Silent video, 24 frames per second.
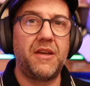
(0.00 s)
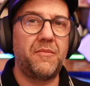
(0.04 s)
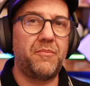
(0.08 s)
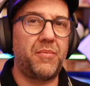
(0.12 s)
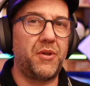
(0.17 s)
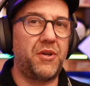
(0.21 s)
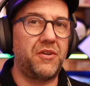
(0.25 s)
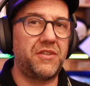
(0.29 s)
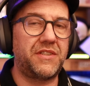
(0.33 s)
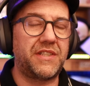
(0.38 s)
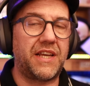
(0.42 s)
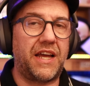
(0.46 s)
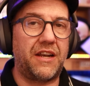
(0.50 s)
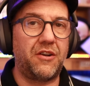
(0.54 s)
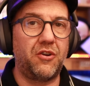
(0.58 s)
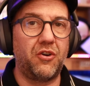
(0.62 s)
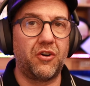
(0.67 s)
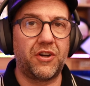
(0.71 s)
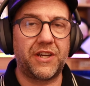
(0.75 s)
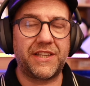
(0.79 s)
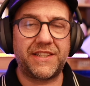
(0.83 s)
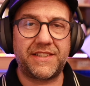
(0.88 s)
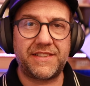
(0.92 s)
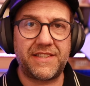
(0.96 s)
pero es algo
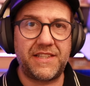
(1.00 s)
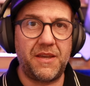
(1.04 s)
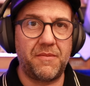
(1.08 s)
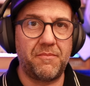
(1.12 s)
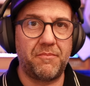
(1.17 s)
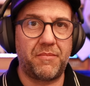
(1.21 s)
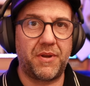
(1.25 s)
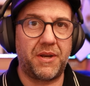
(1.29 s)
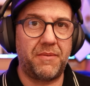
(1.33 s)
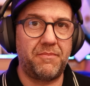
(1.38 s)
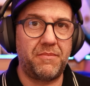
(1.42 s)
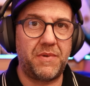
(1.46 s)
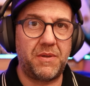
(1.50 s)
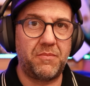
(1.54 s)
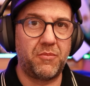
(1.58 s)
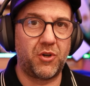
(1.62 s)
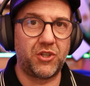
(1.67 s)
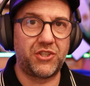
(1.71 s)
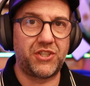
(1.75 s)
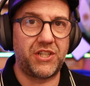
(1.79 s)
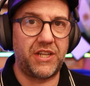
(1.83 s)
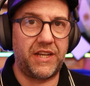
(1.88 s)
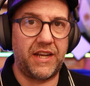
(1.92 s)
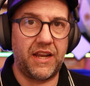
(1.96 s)
que siempre en mi
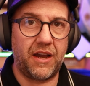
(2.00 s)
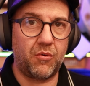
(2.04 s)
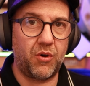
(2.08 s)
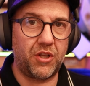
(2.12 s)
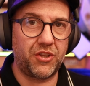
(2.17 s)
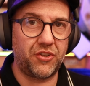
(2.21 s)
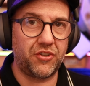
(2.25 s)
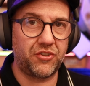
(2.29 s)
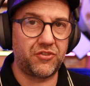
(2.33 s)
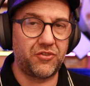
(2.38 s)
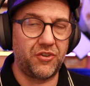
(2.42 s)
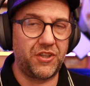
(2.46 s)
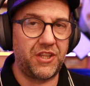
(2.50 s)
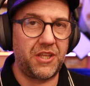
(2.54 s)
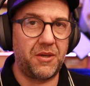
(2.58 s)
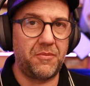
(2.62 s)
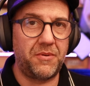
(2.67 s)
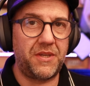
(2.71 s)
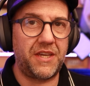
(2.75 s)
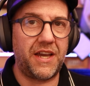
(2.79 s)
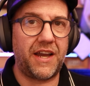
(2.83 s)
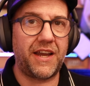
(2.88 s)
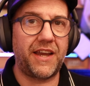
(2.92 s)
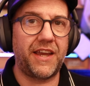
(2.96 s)
mochila cuando estoy de
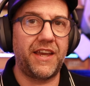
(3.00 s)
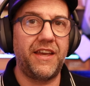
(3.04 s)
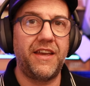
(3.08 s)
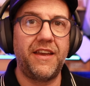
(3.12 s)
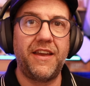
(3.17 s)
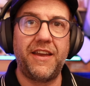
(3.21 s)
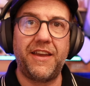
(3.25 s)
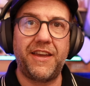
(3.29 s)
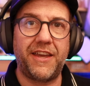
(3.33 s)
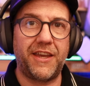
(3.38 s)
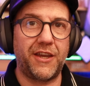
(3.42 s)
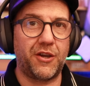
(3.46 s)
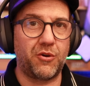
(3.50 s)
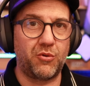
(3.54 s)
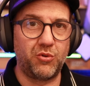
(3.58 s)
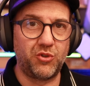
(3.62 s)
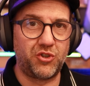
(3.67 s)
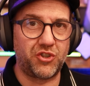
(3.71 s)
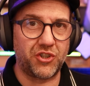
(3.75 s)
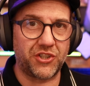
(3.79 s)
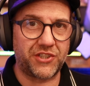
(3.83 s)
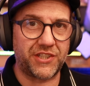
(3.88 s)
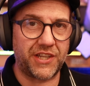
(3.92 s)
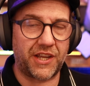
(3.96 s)
viaje
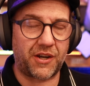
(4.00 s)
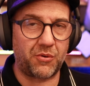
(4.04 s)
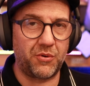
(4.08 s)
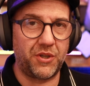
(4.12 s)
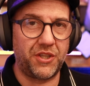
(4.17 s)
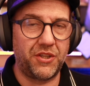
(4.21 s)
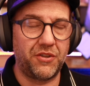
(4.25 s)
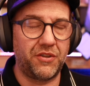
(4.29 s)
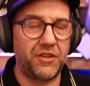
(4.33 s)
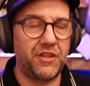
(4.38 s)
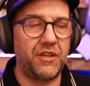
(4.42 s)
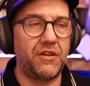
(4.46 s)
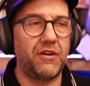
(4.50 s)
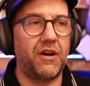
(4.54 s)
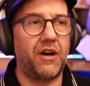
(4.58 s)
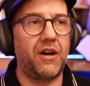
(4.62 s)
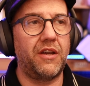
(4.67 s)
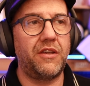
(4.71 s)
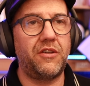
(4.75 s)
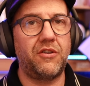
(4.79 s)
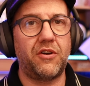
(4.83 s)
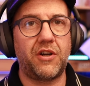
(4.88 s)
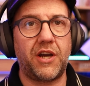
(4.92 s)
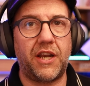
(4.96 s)
escucho ese ruido y digo,
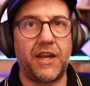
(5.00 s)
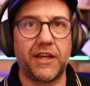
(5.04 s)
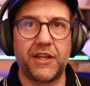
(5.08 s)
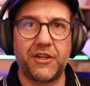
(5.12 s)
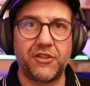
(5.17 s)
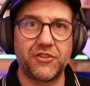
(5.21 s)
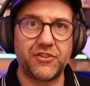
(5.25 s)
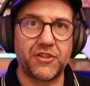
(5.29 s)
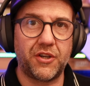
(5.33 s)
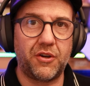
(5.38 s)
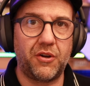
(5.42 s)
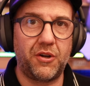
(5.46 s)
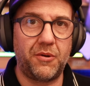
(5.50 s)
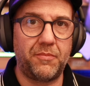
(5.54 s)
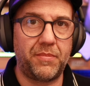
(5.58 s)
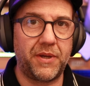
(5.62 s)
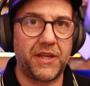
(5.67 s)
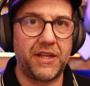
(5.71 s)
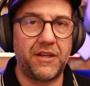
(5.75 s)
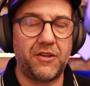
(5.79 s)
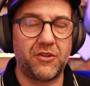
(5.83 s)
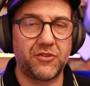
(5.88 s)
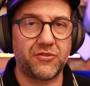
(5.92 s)
ay, ojalá que no se golpeen lo